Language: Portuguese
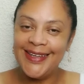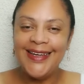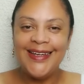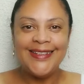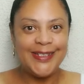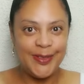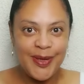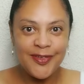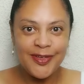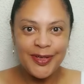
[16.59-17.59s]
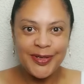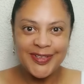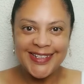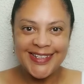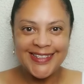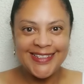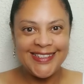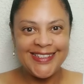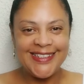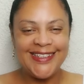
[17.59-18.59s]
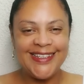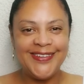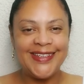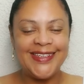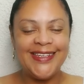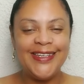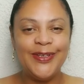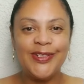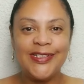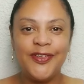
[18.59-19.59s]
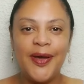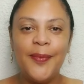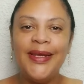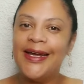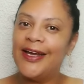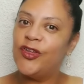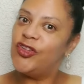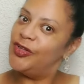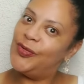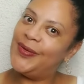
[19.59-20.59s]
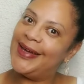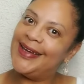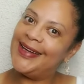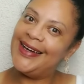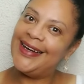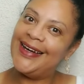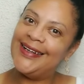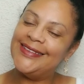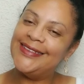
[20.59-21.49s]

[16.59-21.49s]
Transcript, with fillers: Seja bem-vindo ao nosso cantinho aqui, nossa família Caixando com a Carla.